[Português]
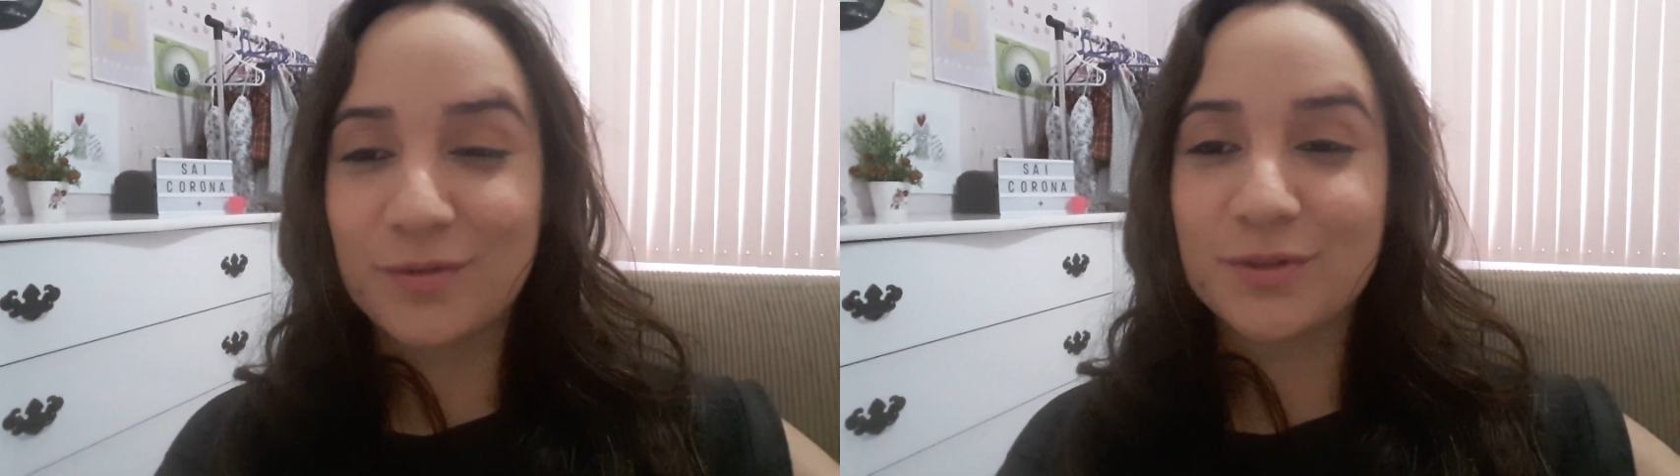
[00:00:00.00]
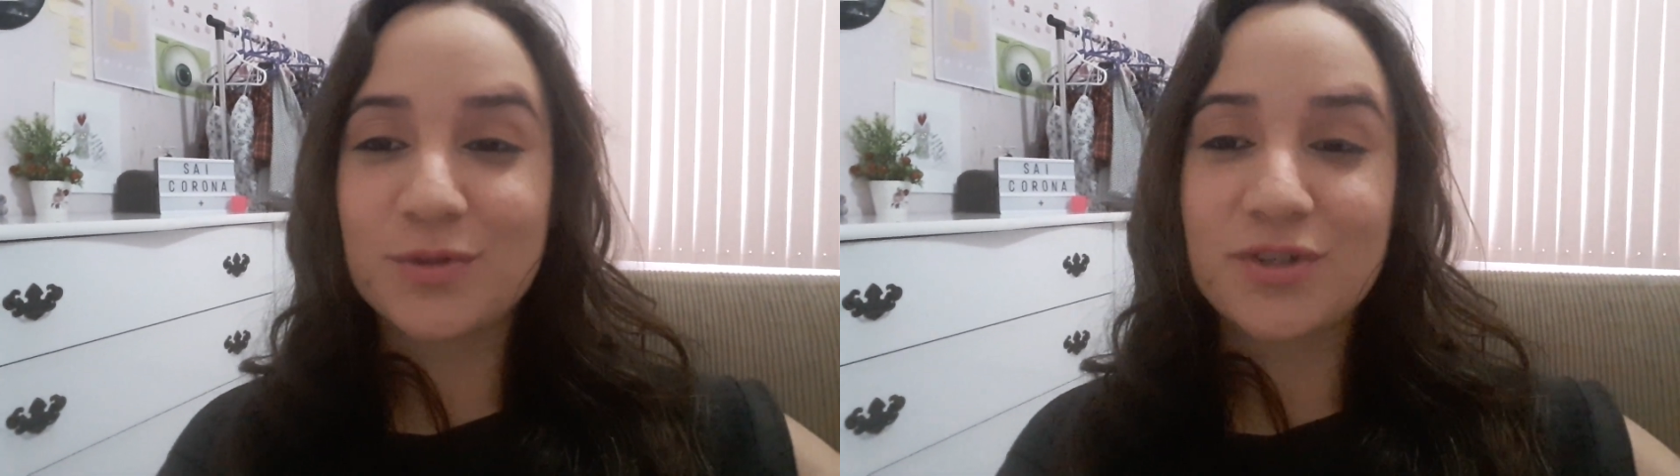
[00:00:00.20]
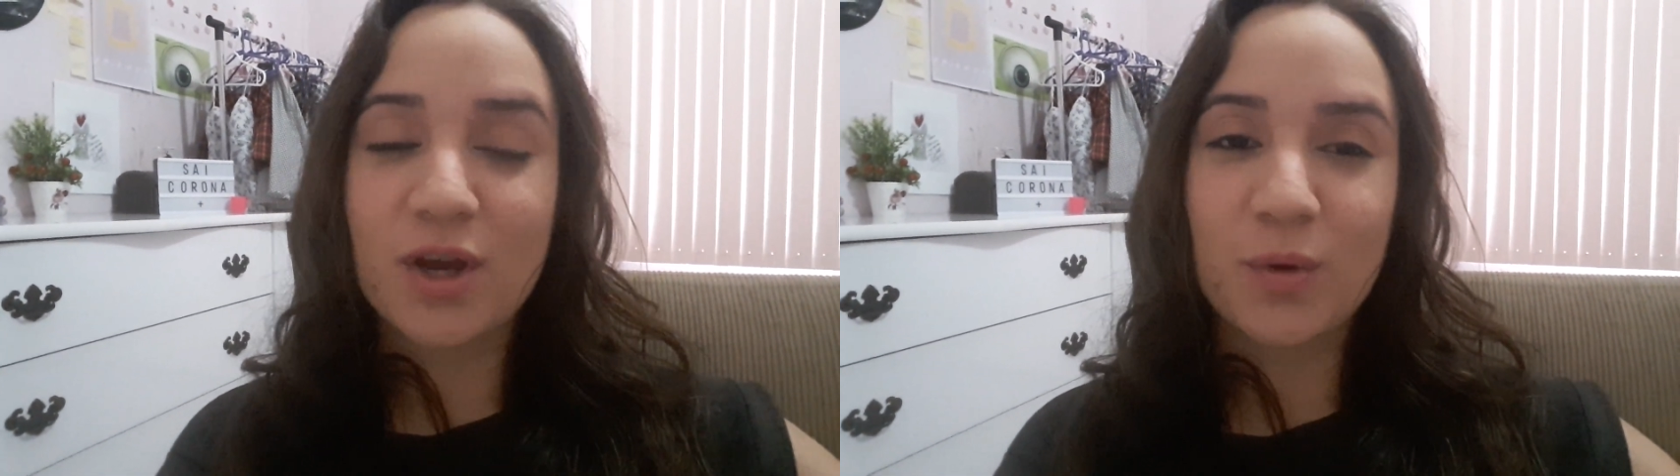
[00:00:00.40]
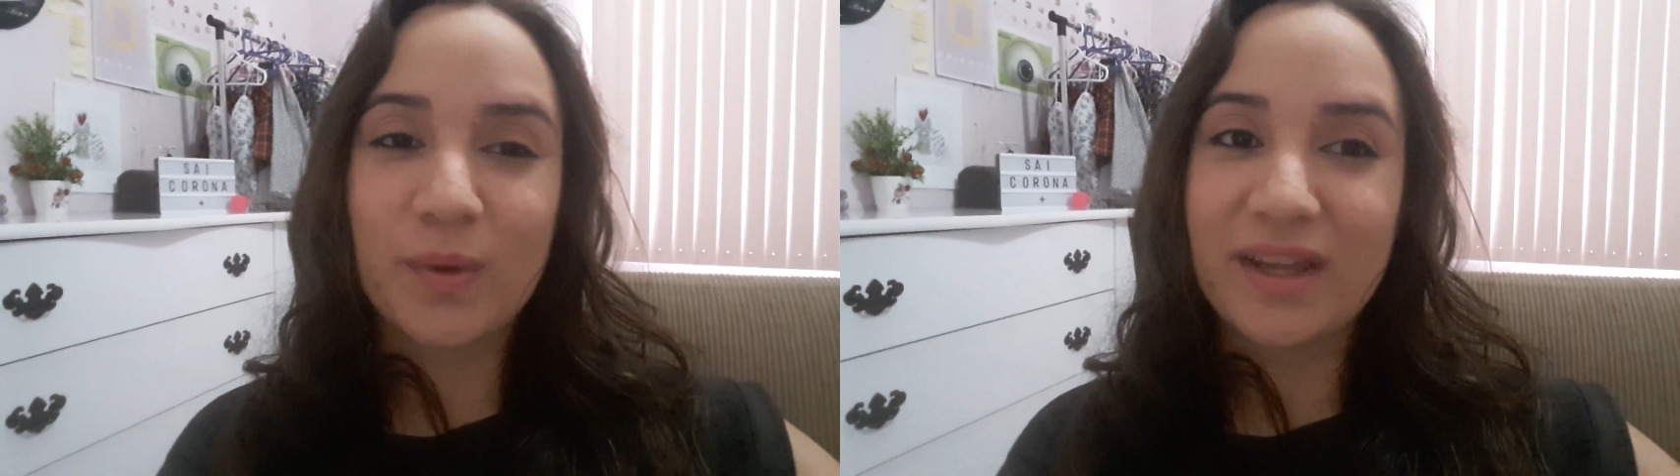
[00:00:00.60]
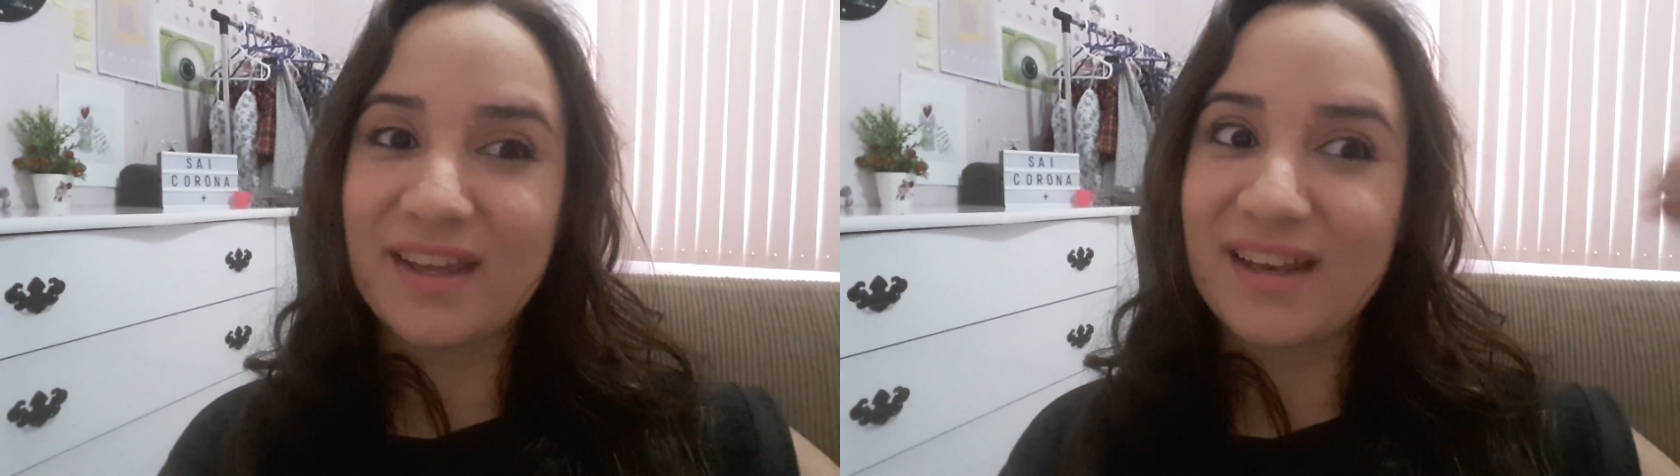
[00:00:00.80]
e quando o dia é
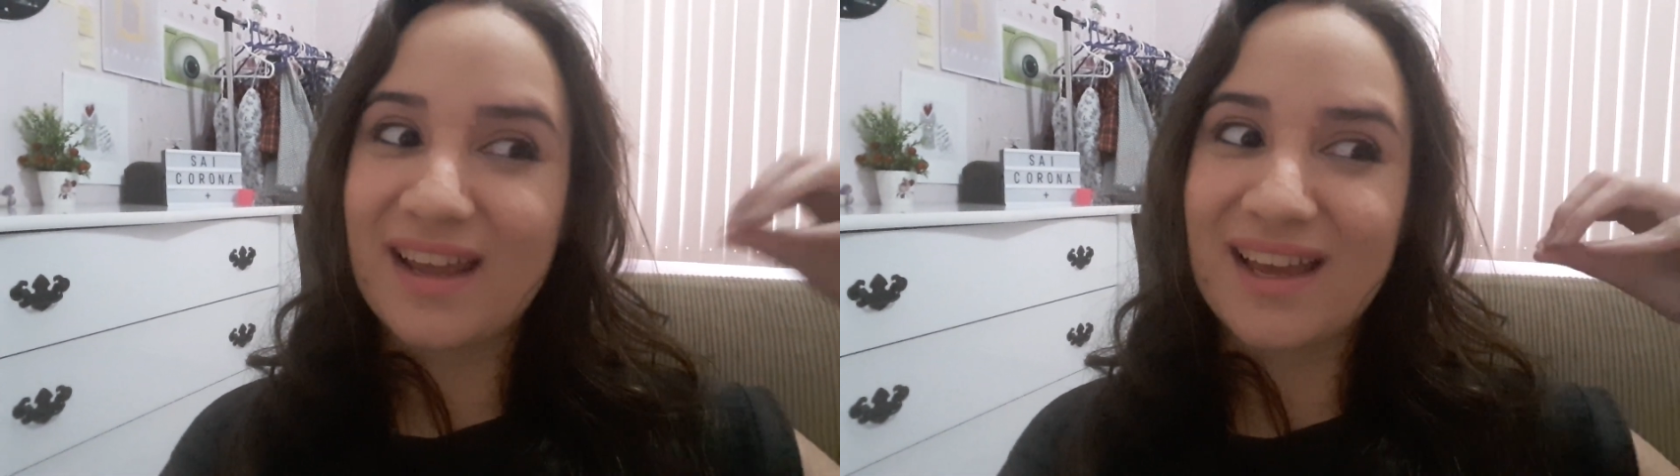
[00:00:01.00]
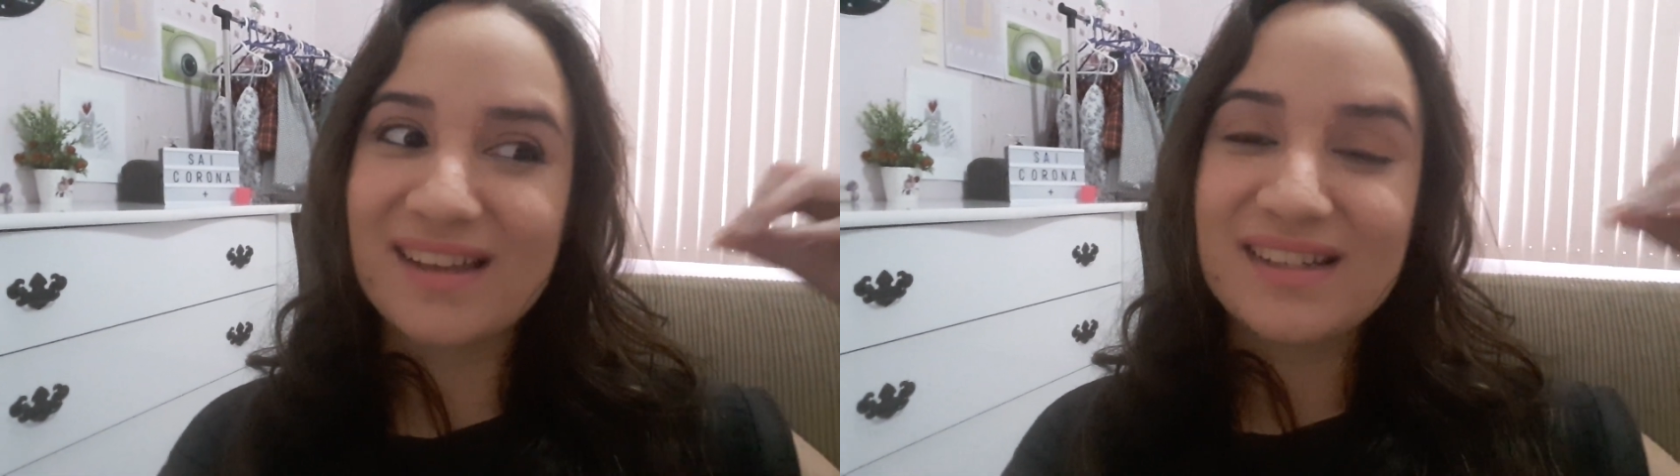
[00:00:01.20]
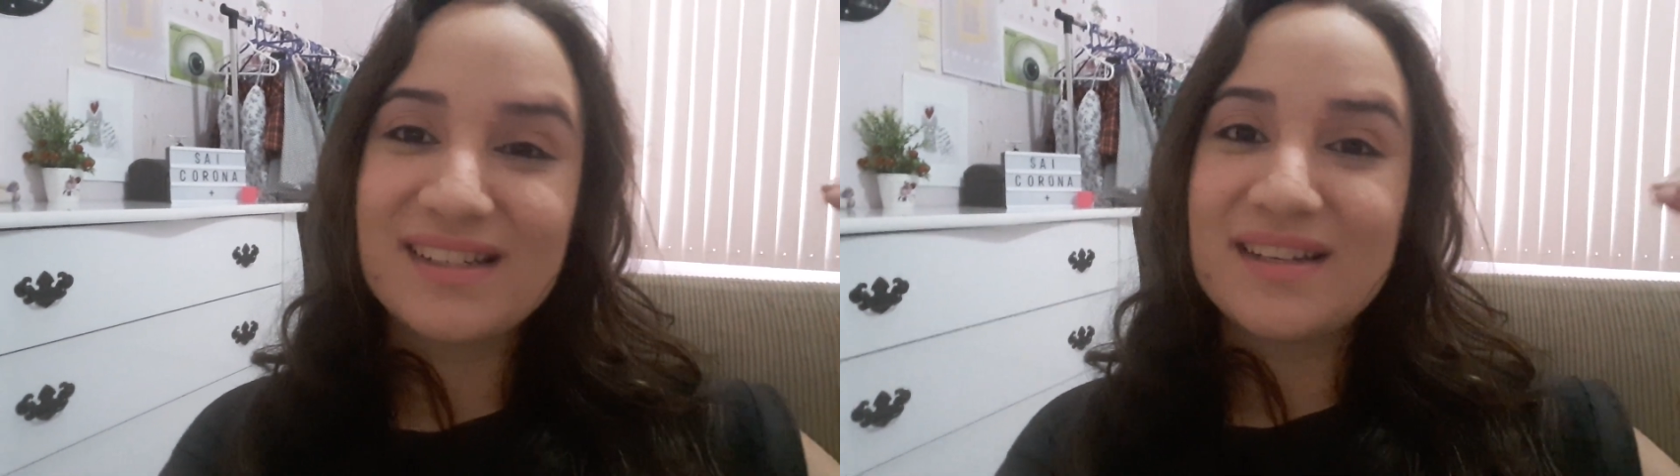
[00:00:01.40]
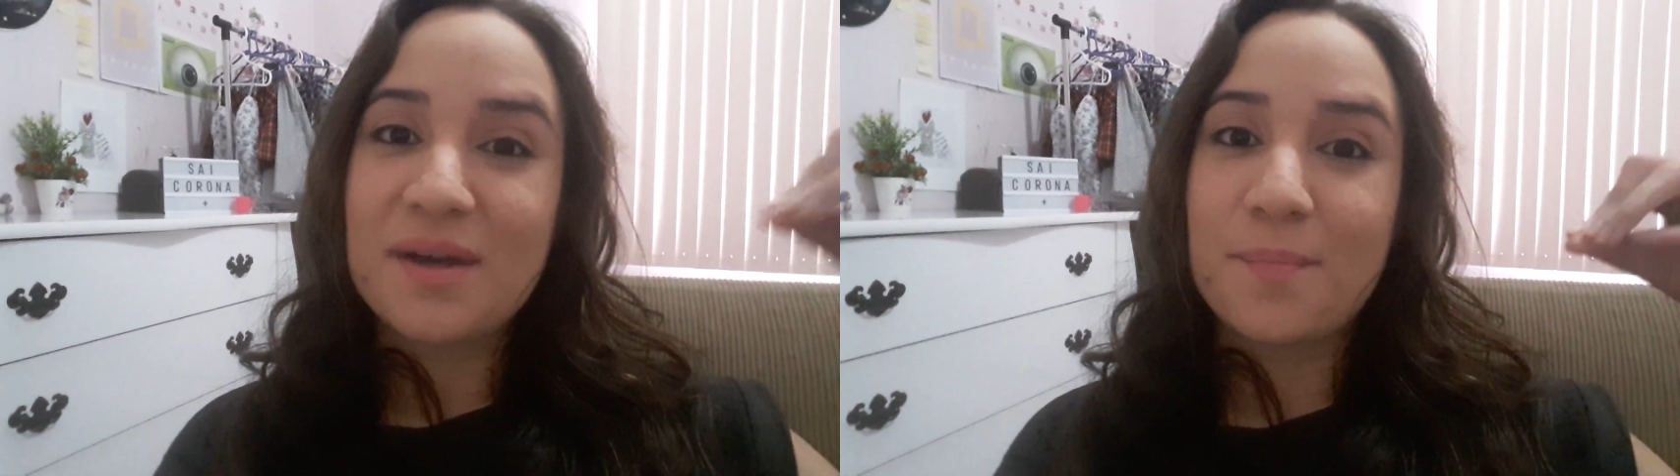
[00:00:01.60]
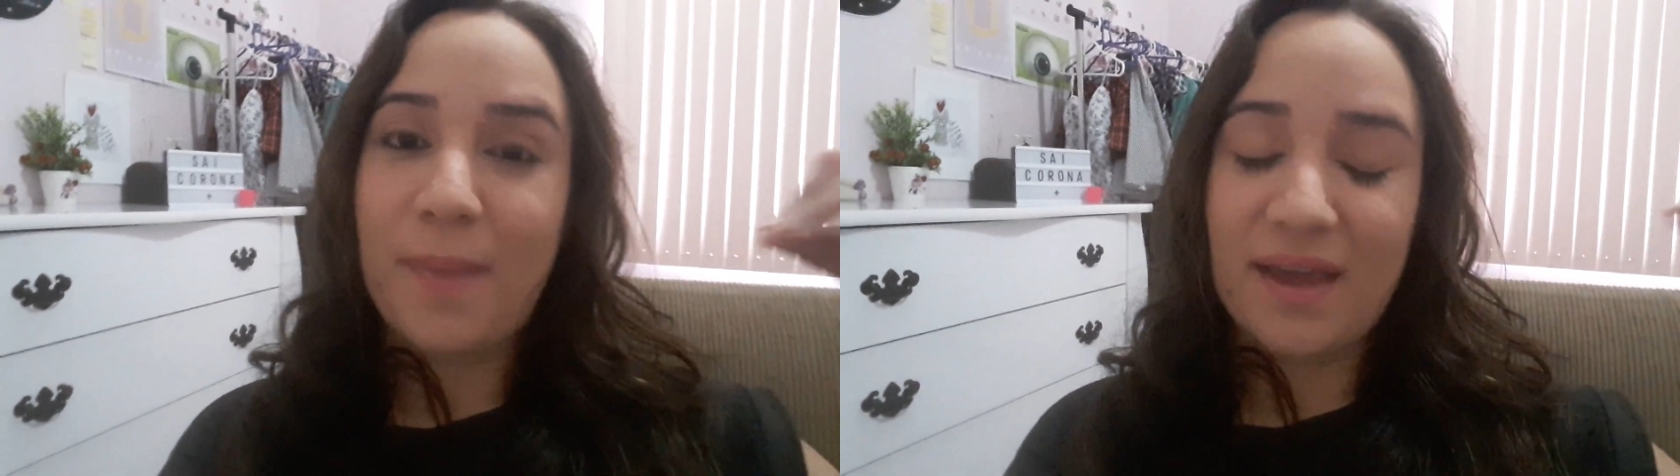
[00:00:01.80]
ruim, ele é
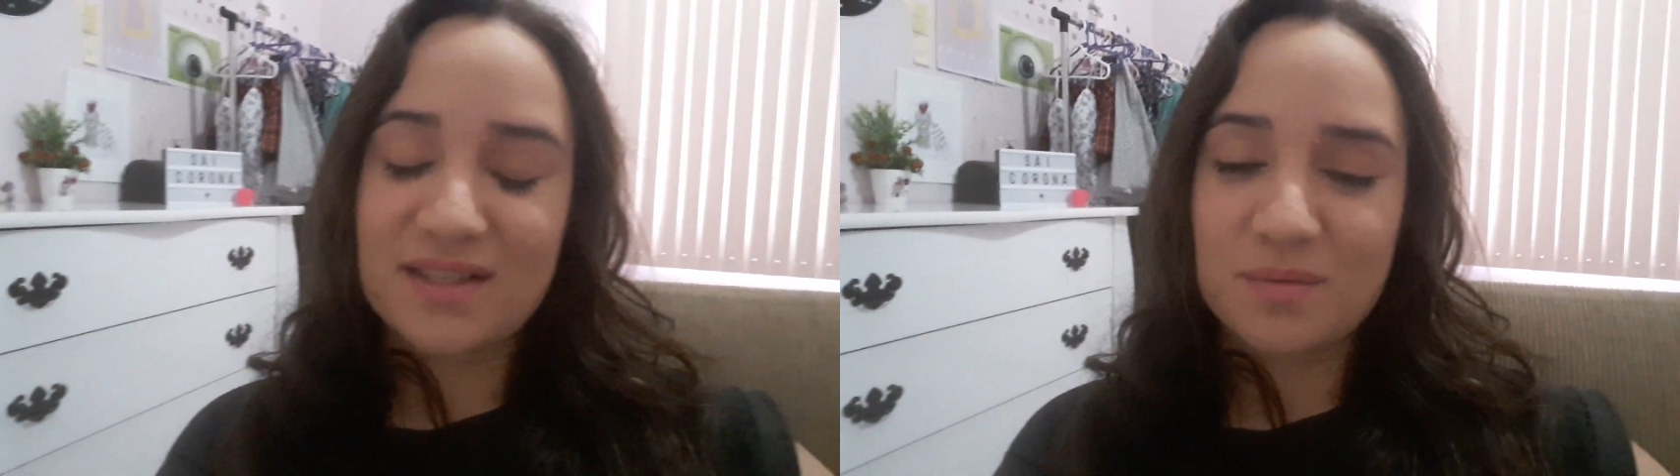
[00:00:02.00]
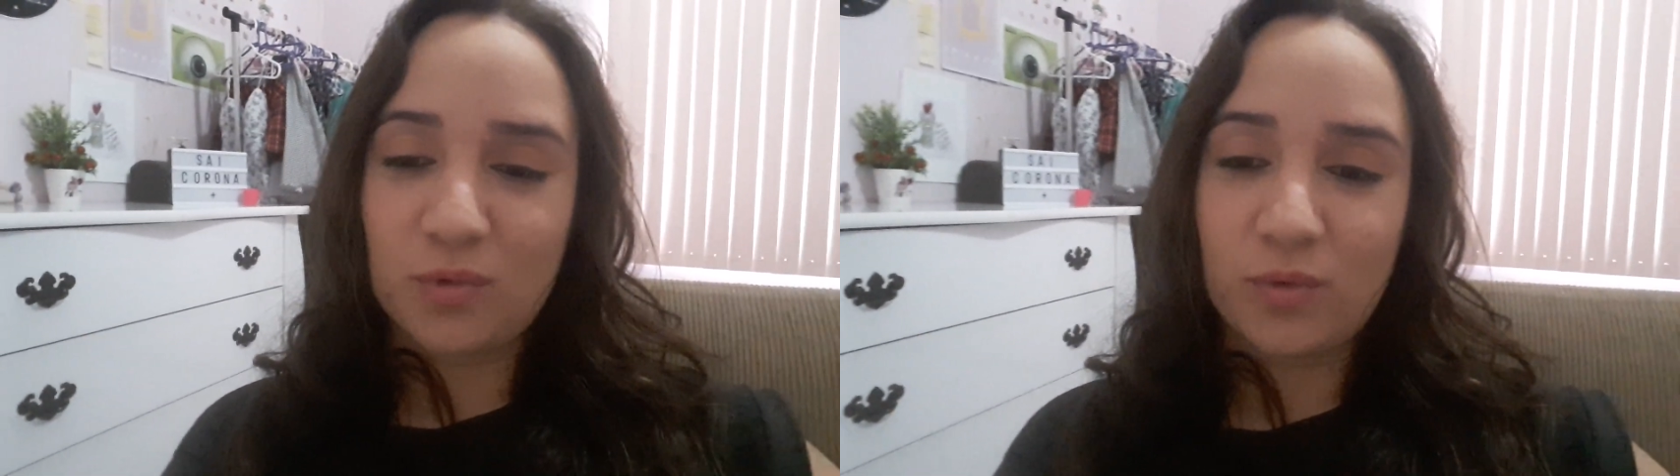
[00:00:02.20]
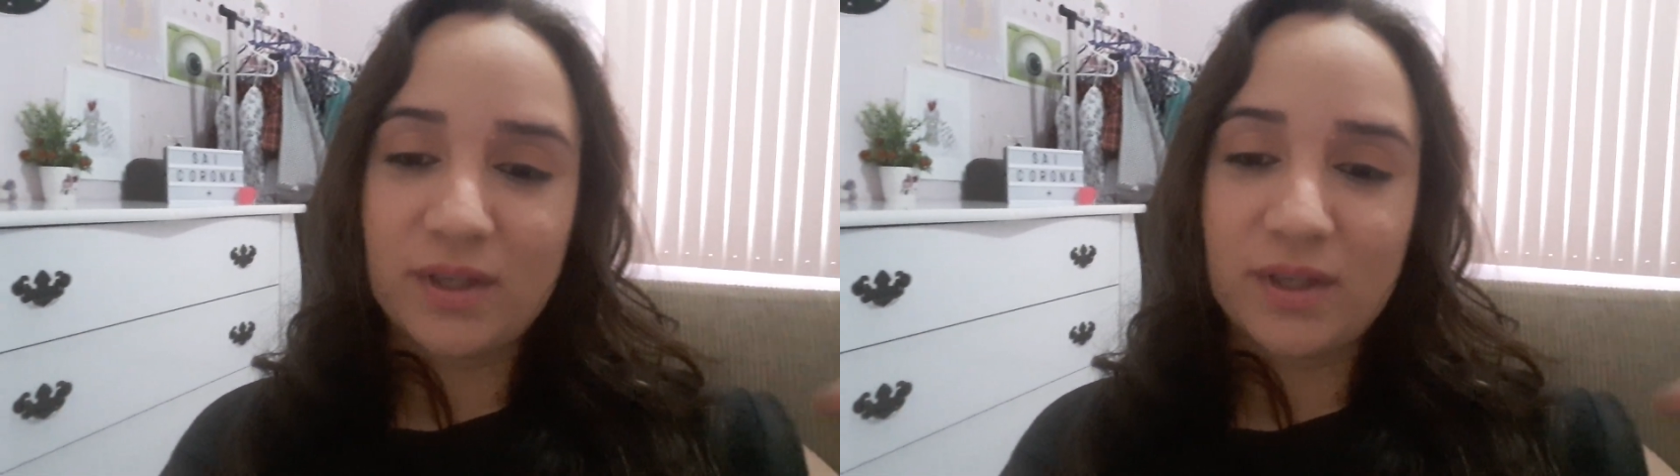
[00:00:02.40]
péssimo.